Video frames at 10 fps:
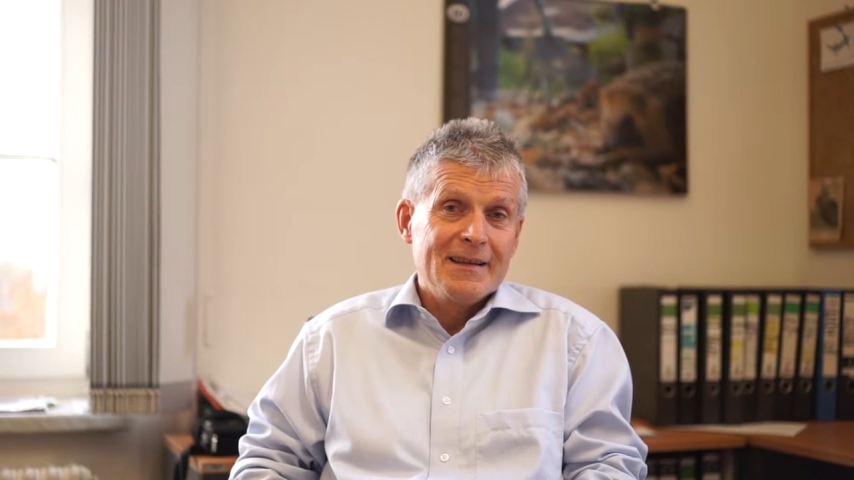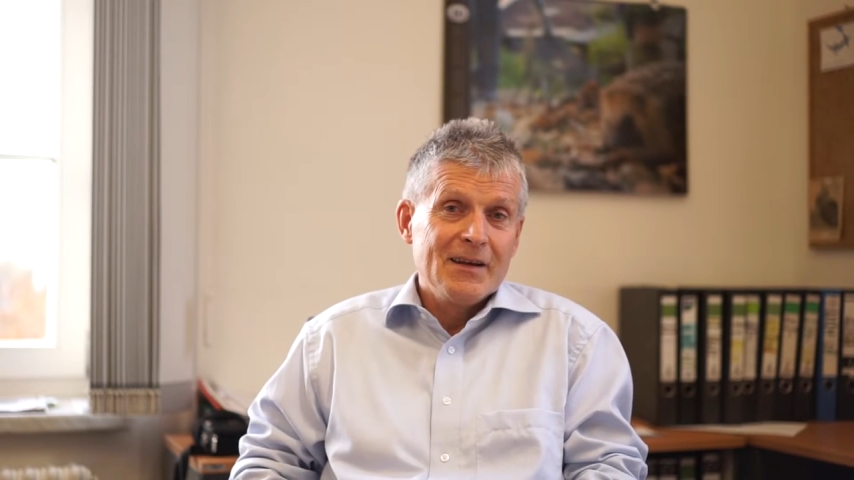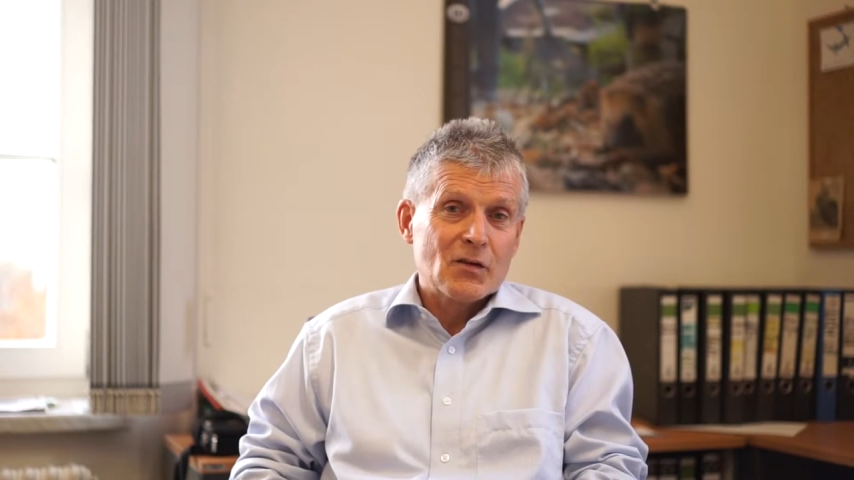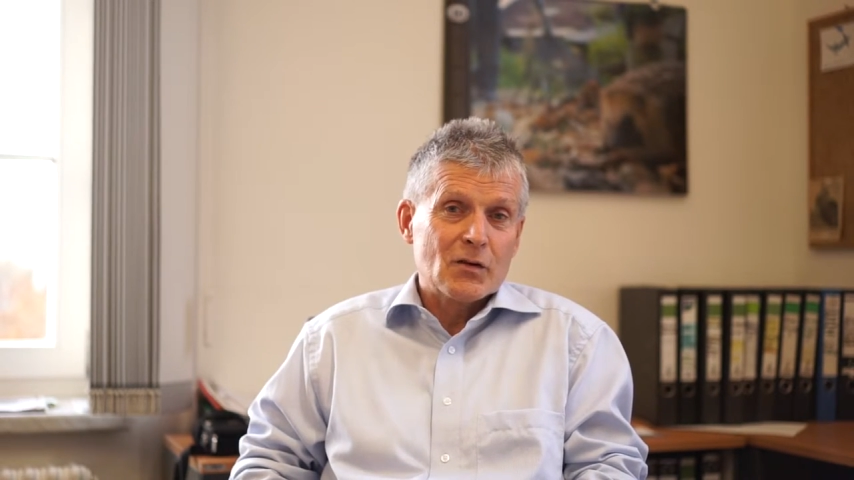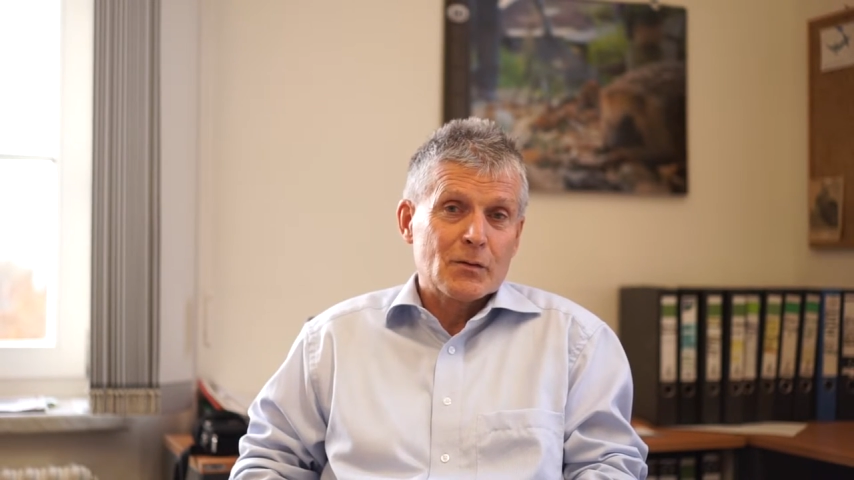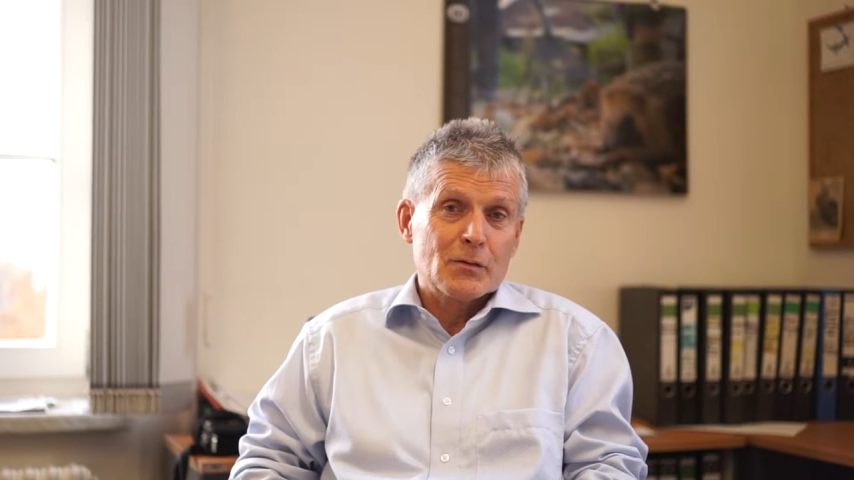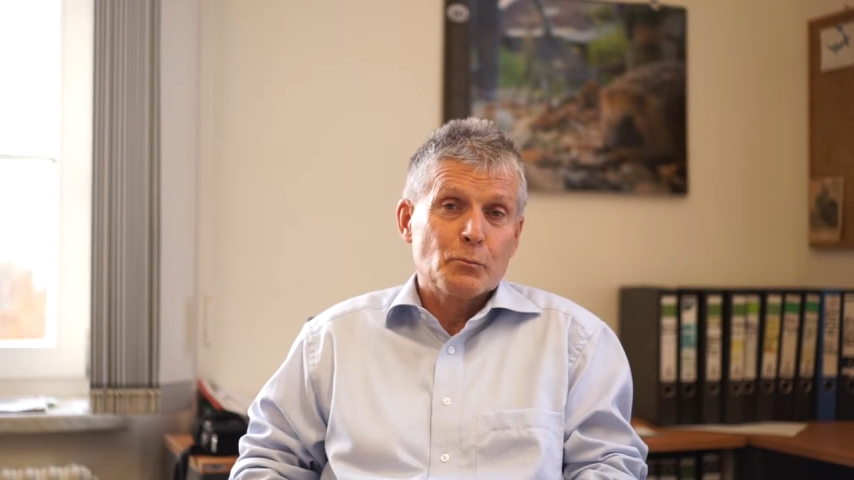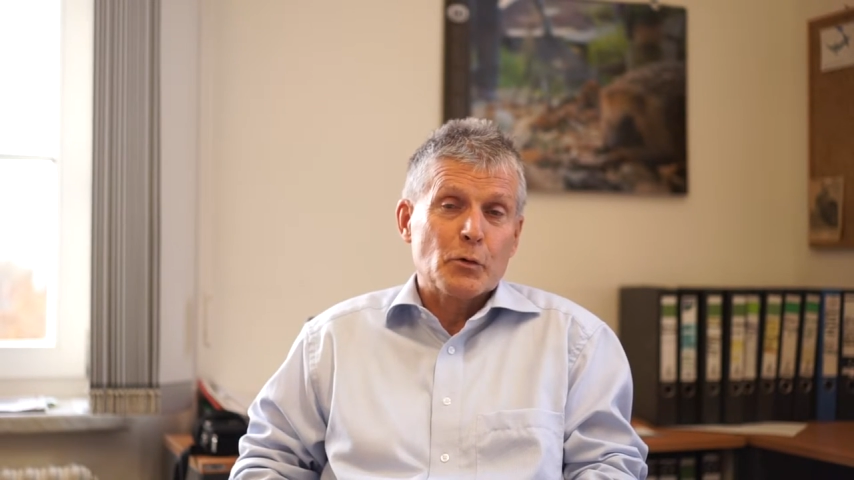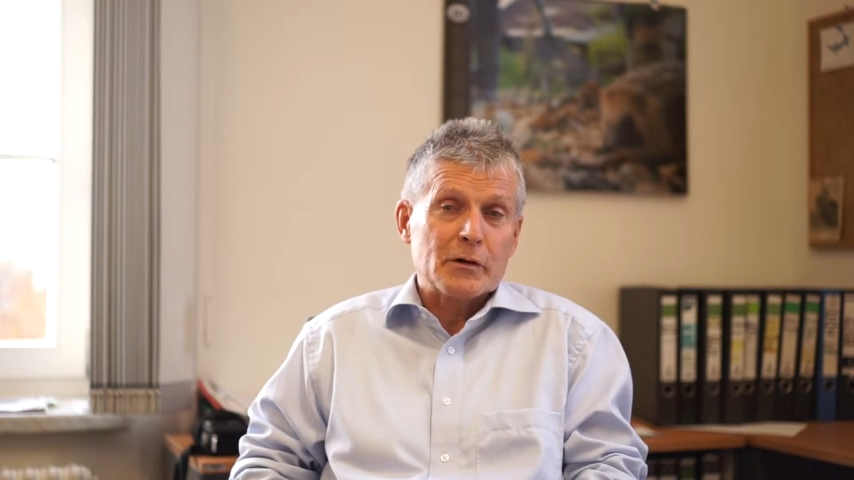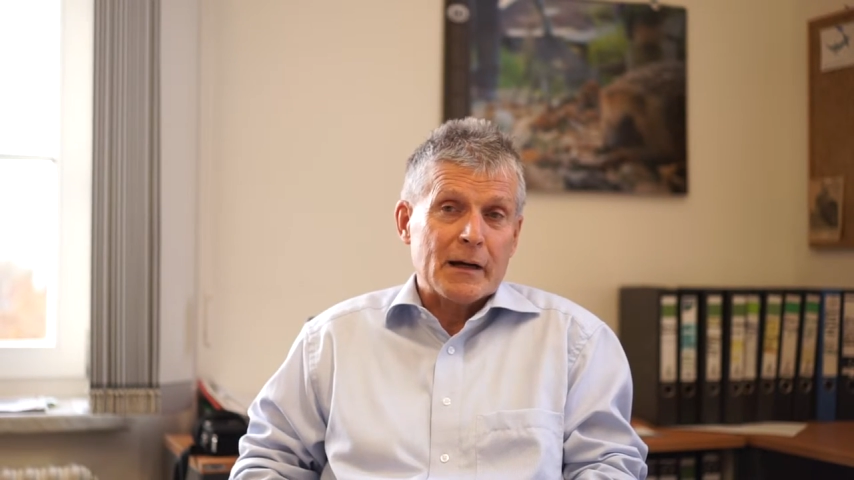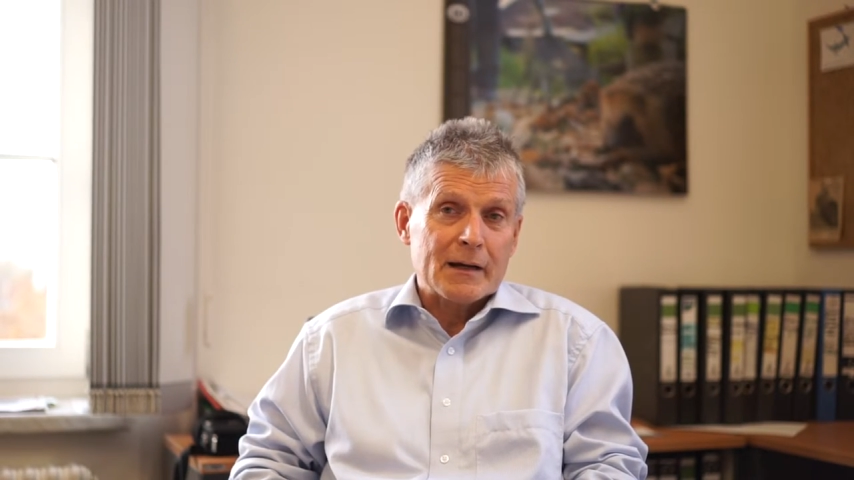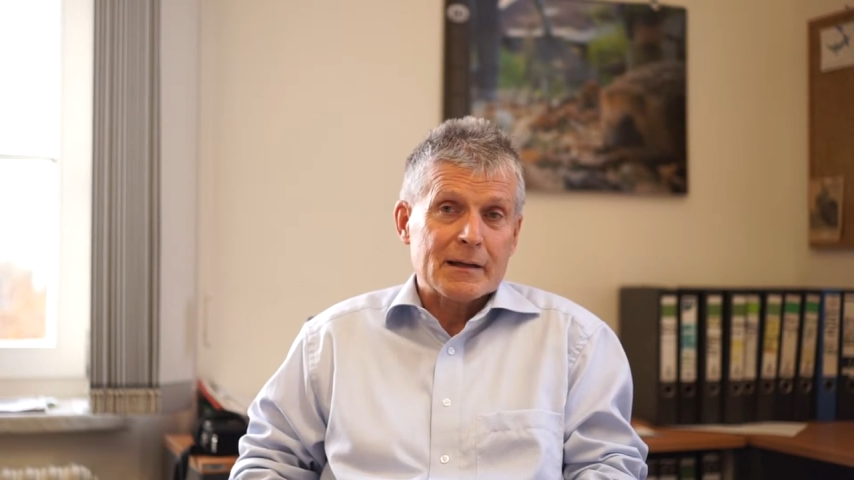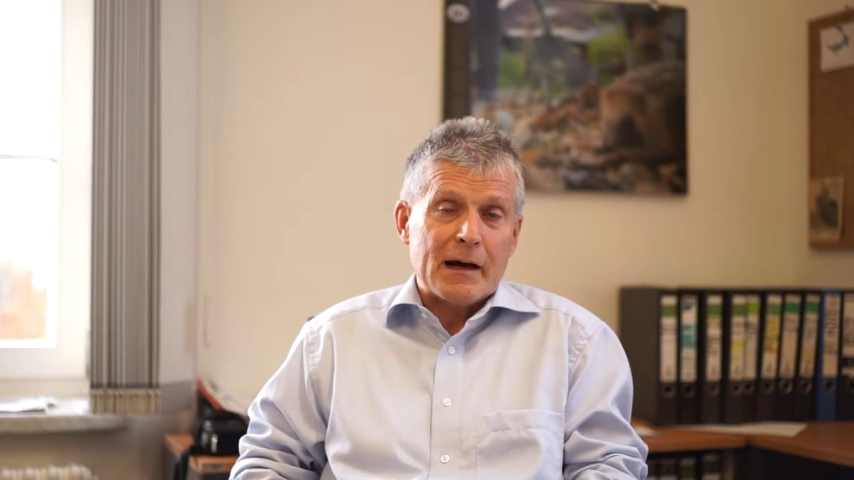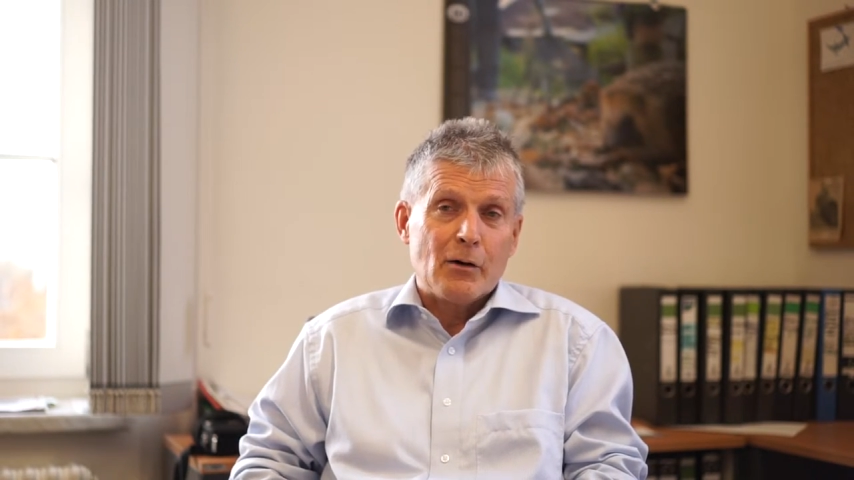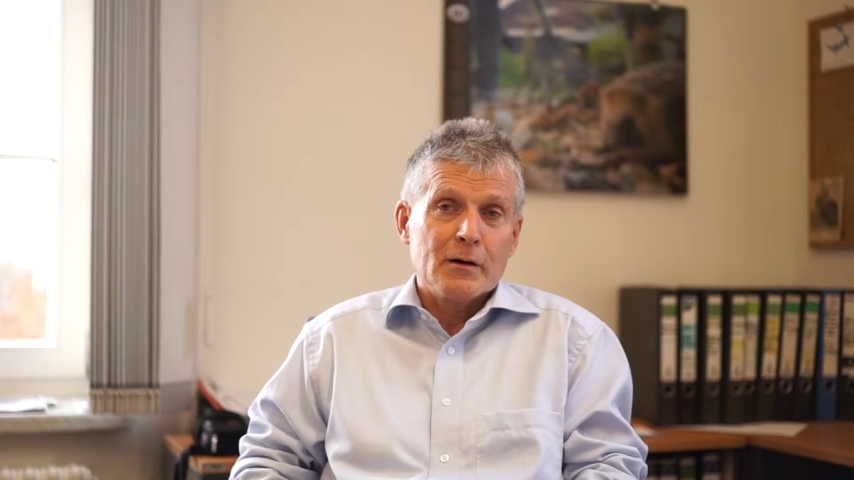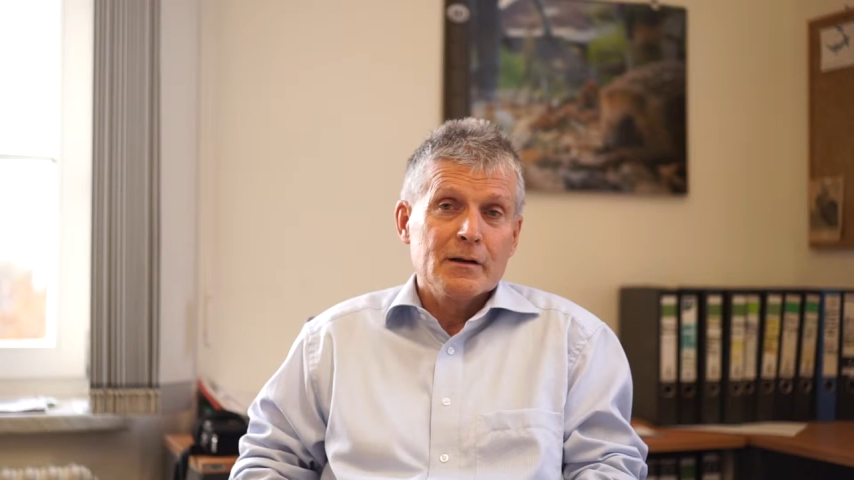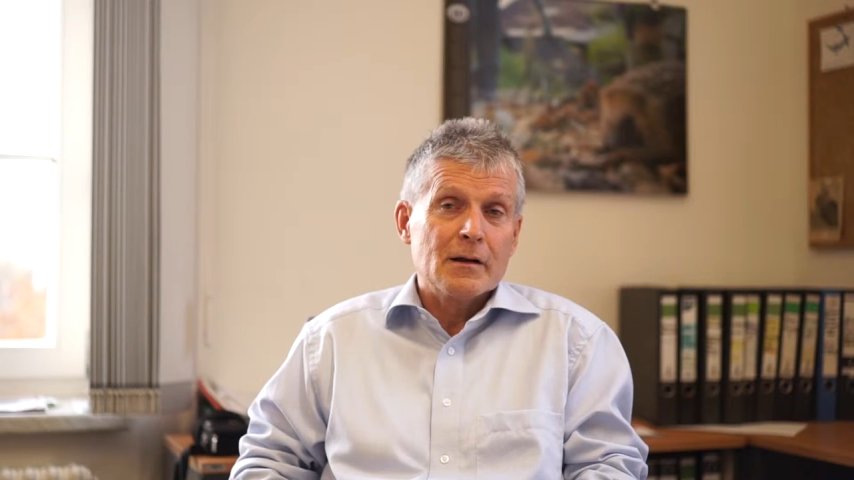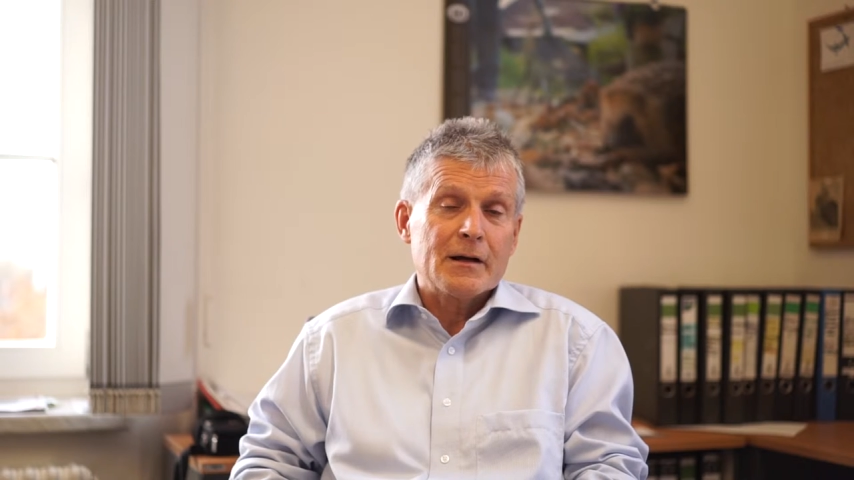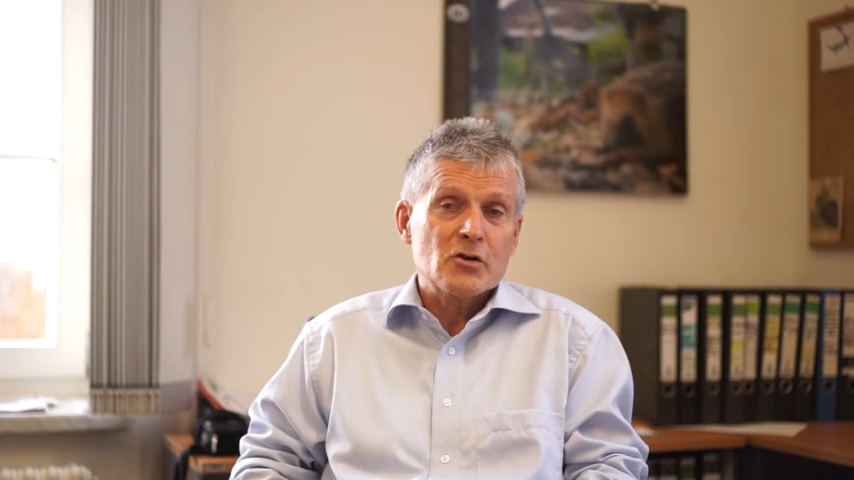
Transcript: dieses Projekt auch in der